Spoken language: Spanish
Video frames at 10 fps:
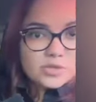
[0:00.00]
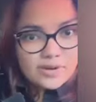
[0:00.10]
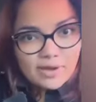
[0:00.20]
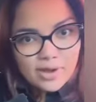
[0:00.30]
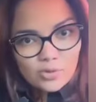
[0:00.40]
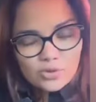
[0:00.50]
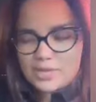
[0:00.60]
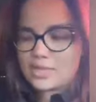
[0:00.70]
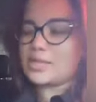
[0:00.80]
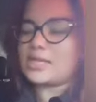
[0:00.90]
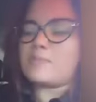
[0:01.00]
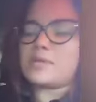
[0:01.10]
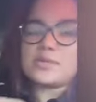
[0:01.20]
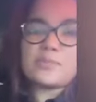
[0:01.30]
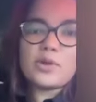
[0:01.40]
trabaja uno, antes de que
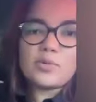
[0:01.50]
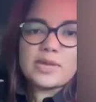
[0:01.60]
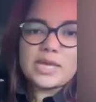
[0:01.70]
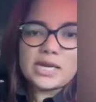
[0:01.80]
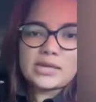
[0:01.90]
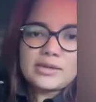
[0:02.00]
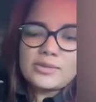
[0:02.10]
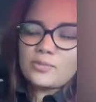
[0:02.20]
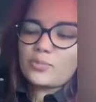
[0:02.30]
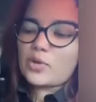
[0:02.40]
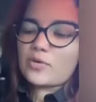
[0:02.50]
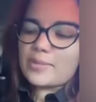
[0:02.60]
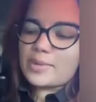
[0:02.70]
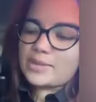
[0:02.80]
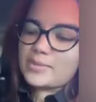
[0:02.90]
piensen, pero miren, pues,
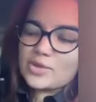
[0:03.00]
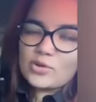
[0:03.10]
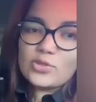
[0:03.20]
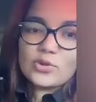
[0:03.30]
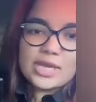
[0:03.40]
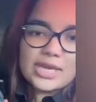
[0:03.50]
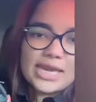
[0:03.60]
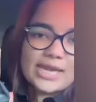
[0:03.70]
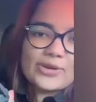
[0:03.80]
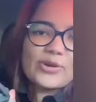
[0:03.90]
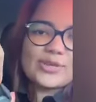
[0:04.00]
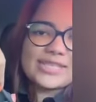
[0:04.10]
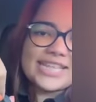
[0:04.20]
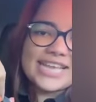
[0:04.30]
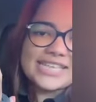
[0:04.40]
obviamente mi hijo no se quería ir con los
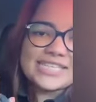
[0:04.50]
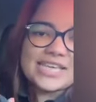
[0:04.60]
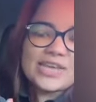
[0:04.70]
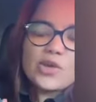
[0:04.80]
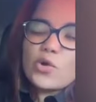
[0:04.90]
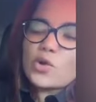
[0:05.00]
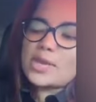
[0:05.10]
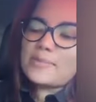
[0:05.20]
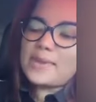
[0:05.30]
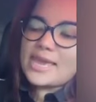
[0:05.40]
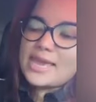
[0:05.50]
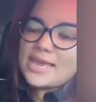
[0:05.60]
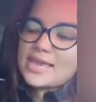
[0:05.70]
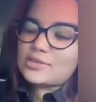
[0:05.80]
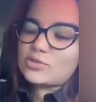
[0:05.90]
tenis así. Oiganme,
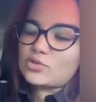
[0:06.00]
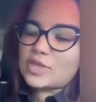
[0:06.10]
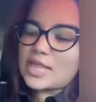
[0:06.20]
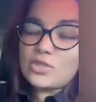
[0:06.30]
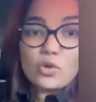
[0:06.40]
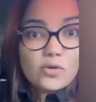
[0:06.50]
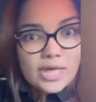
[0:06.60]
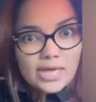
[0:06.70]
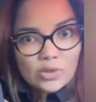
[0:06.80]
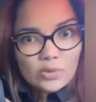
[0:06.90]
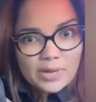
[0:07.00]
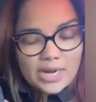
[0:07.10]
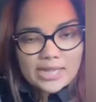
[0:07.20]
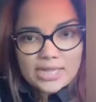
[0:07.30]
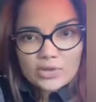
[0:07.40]
estos tenis, no voy a dar el nombre de
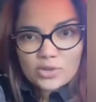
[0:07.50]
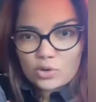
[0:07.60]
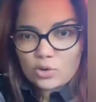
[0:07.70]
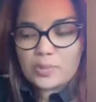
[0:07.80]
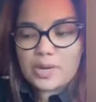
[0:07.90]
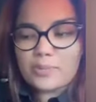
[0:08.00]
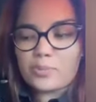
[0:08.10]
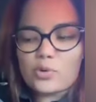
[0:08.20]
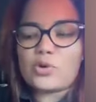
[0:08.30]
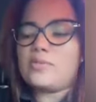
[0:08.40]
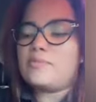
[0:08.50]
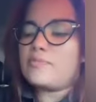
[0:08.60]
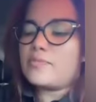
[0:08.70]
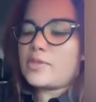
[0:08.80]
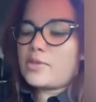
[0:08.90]
la tienda donde los compré por hoy,
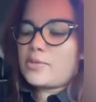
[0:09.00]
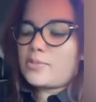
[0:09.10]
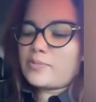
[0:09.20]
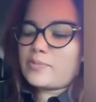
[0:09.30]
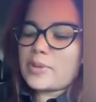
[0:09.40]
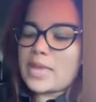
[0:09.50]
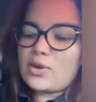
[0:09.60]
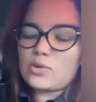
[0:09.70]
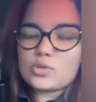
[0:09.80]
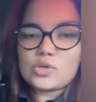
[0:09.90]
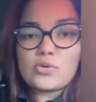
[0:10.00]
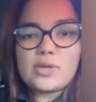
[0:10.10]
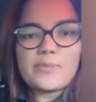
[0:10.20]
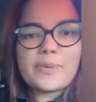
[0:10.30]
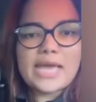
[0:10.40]
pero solo
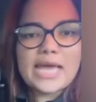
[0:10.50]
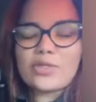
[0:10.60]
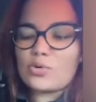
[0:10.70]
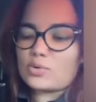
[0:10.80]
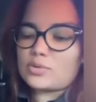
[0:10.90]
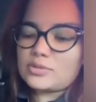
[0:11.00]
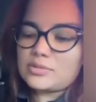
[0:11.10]
vienen pegados.